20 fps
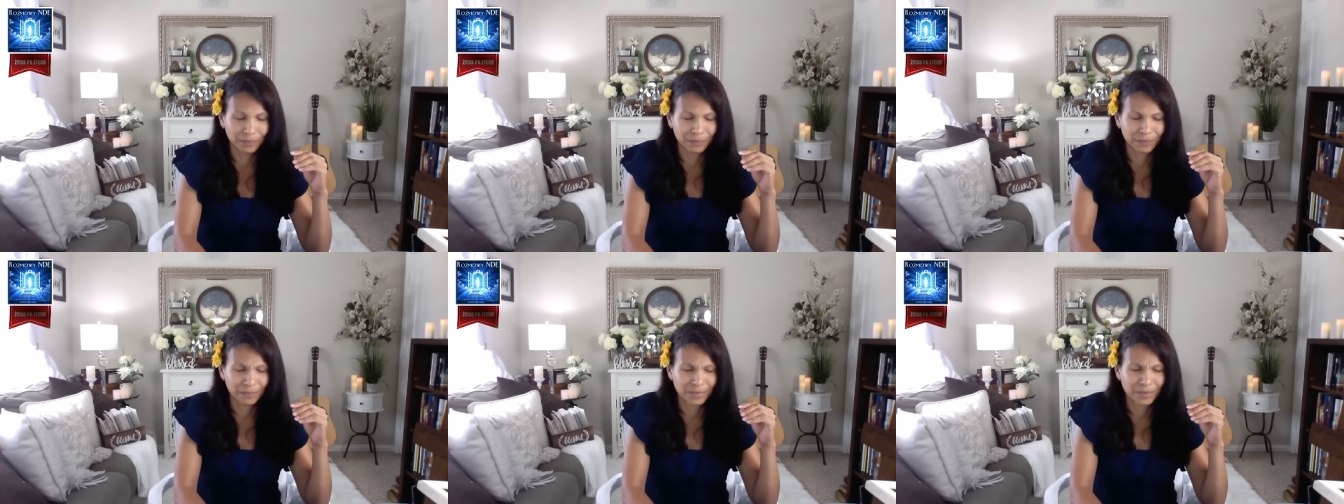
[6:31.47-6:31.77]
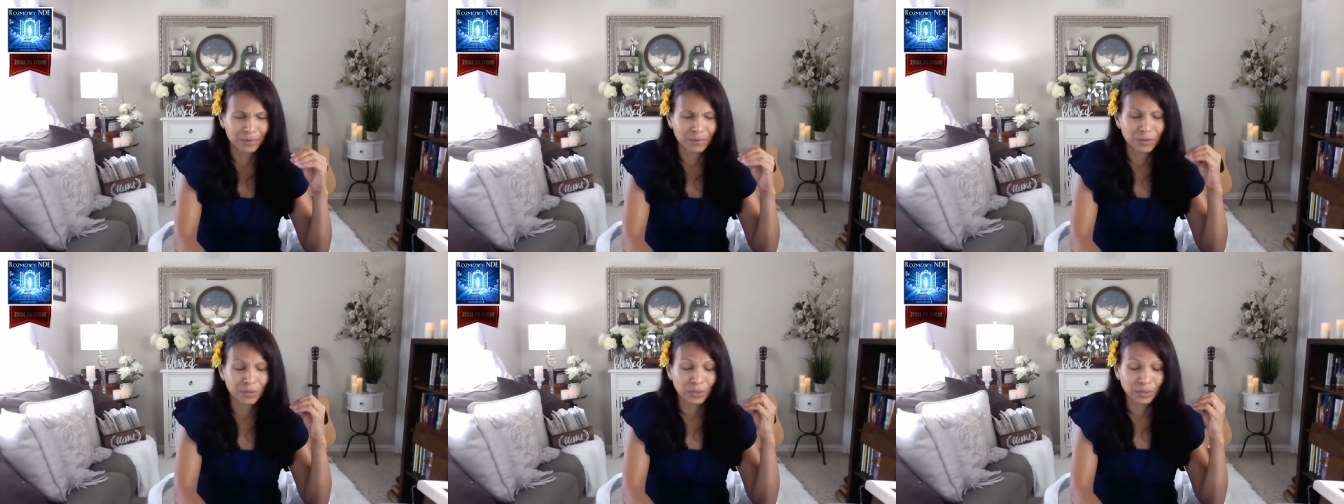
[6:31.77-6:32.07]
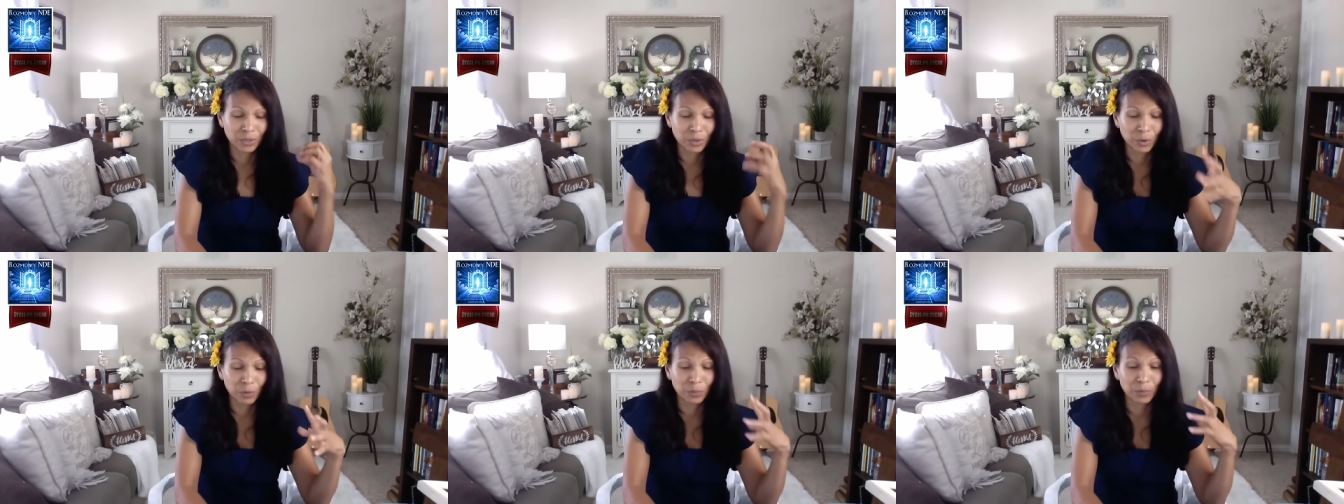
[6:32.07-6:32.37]
To było
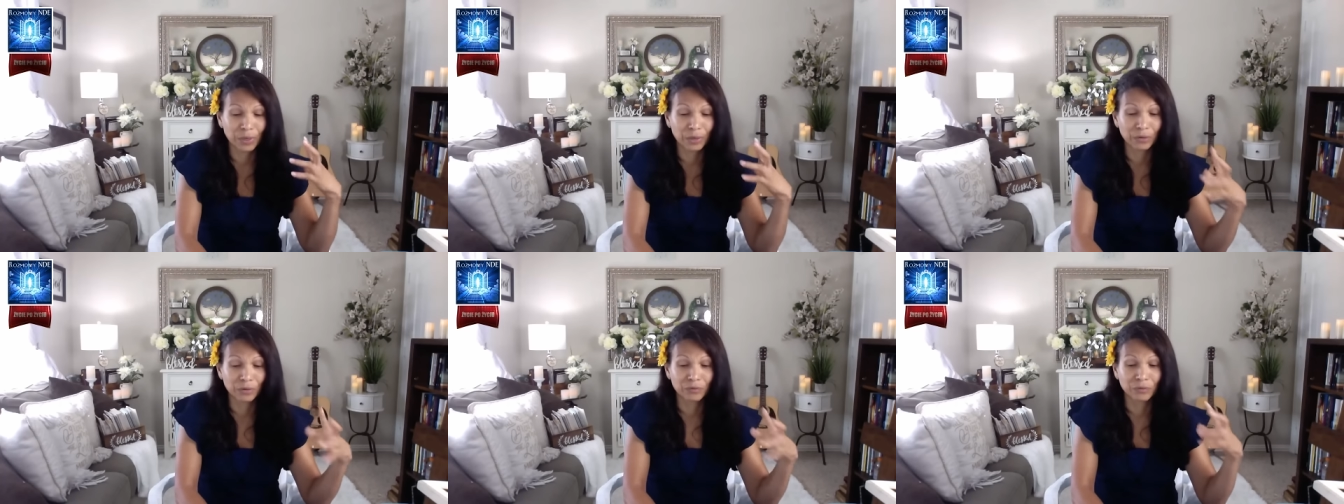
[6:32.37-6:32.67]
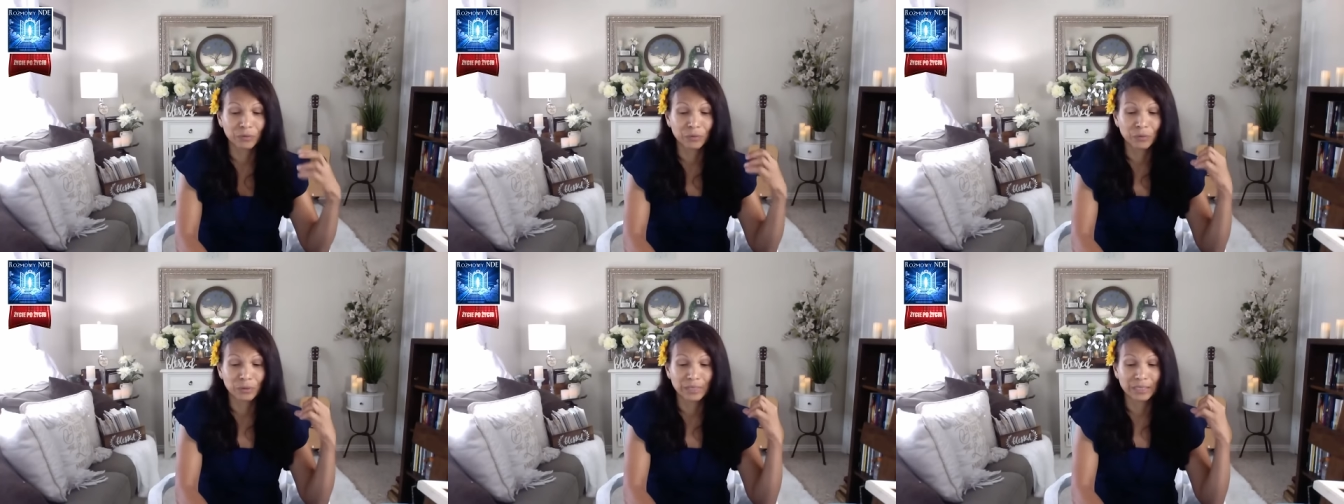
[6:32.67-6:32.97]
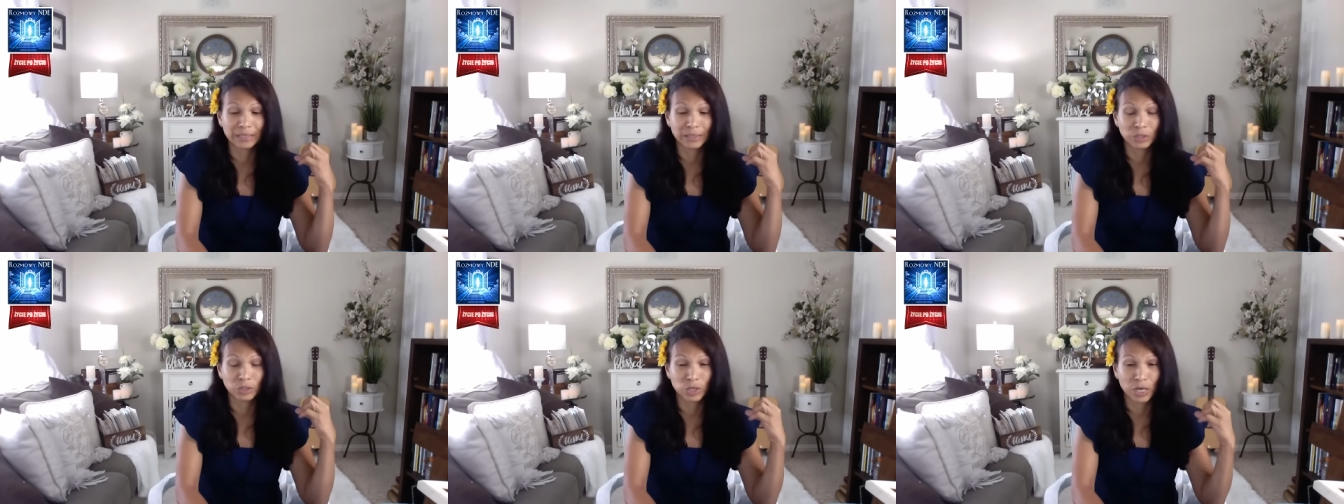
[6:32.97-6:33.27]
takie piękne,
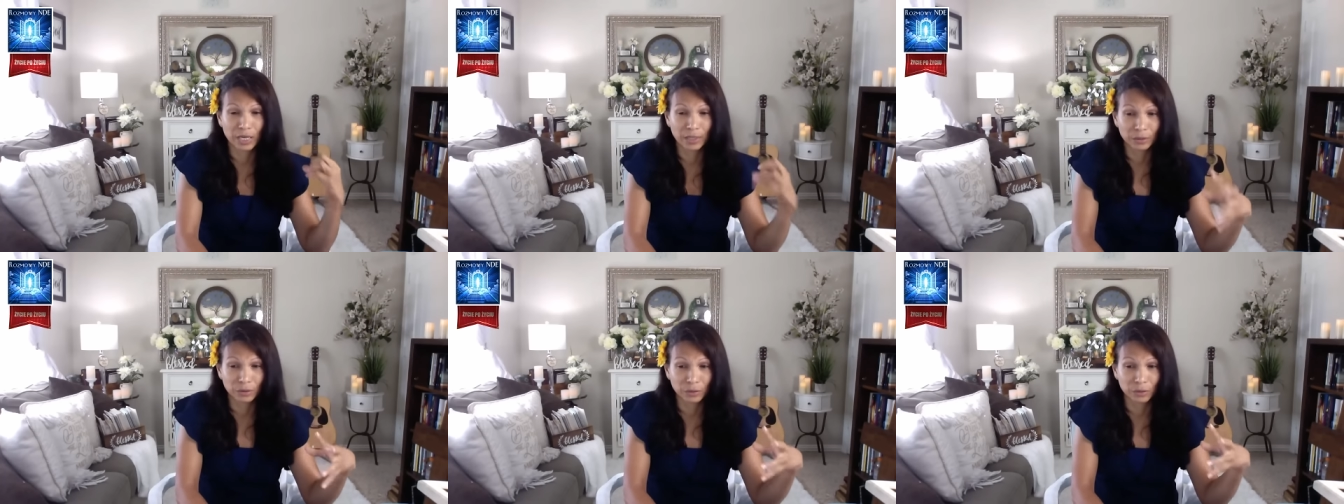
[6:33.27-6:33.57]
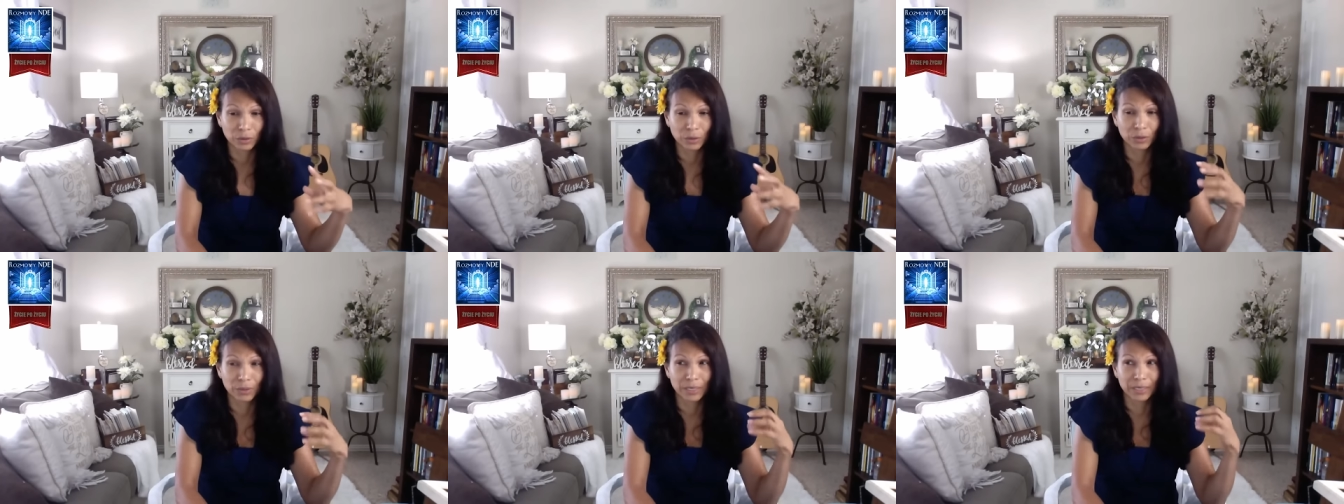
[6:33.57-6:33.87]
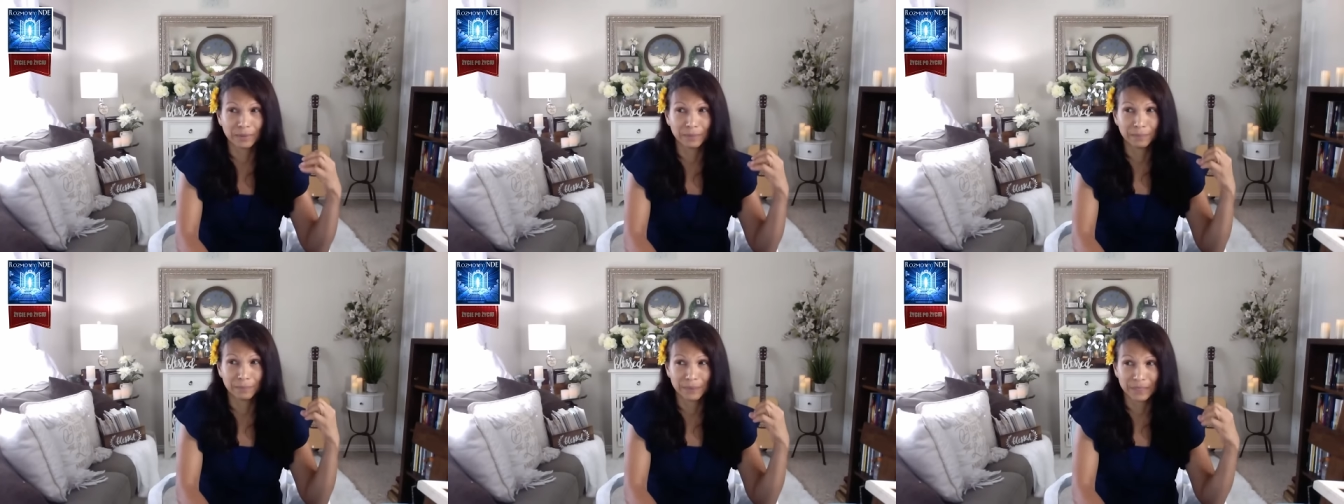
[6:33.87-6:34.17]
delikatne i
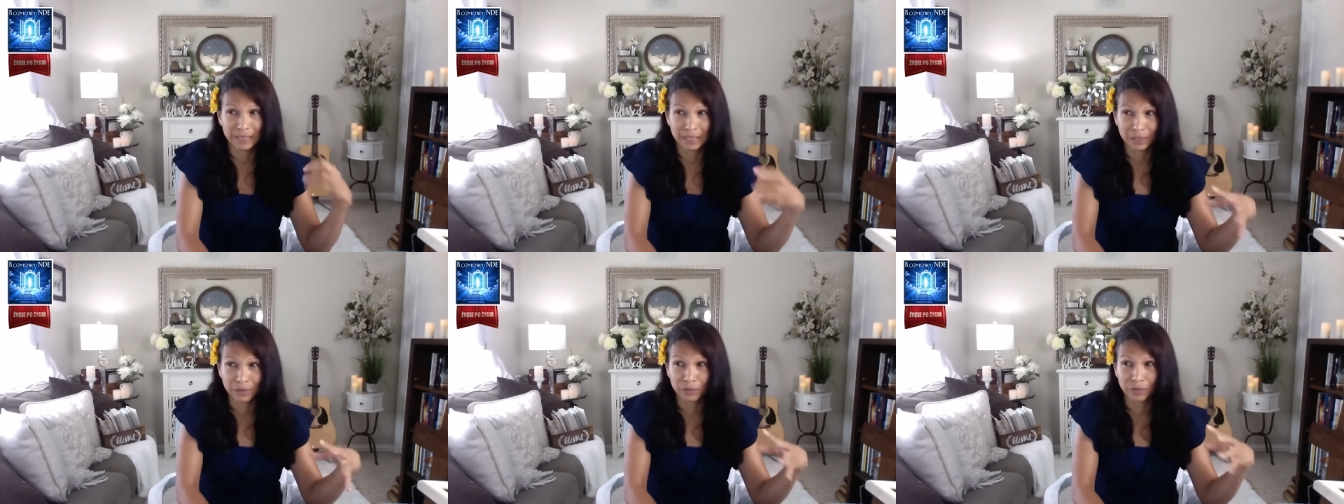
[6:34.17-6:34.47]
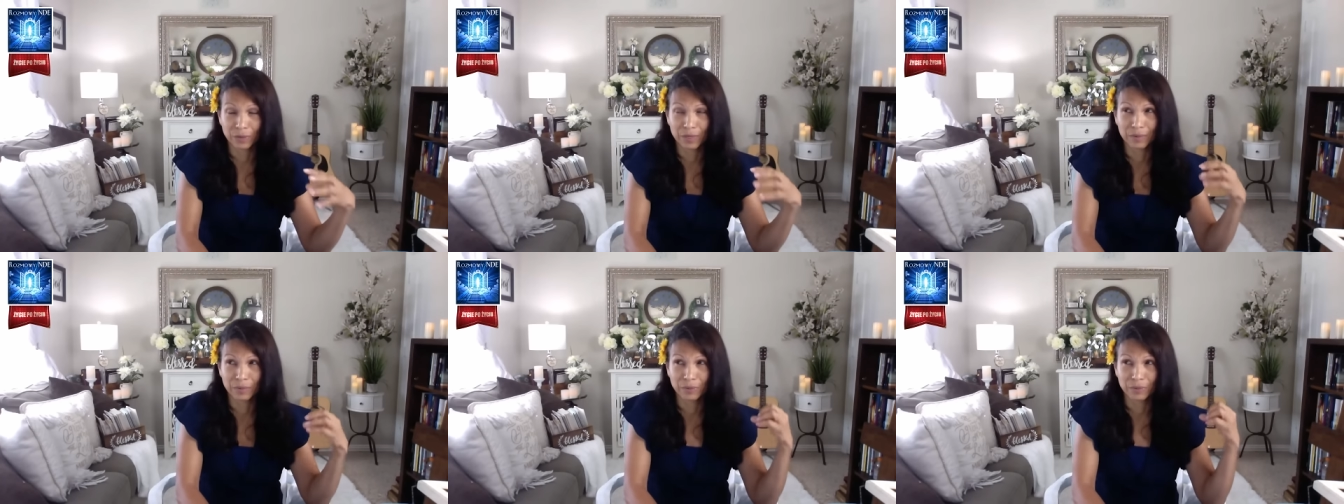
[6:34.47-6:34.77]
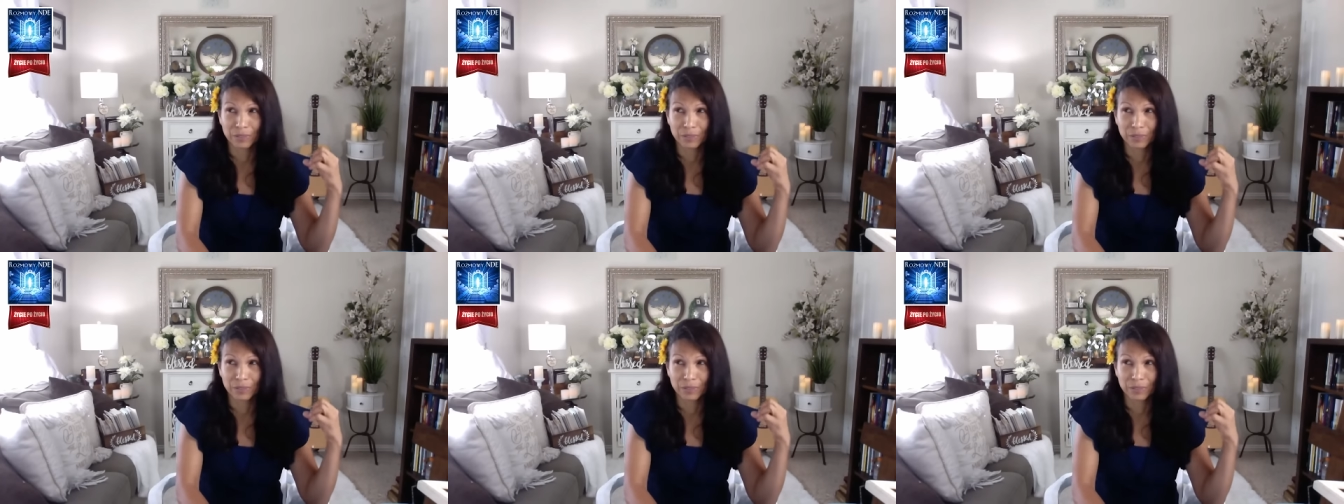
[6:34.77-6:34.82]
spokojne.